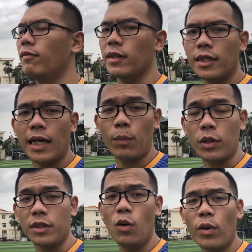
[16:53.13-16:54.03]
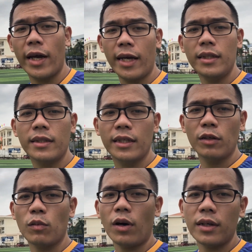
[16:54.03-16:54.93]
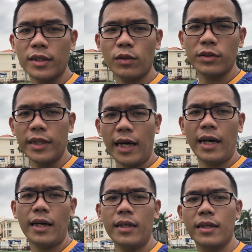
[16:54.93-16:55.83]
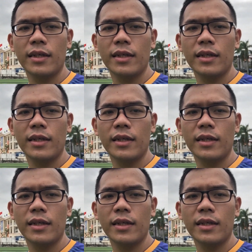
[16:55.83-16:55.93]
và tất cả mọi thứ ok hết, thì lúc đó thì tôi sẽ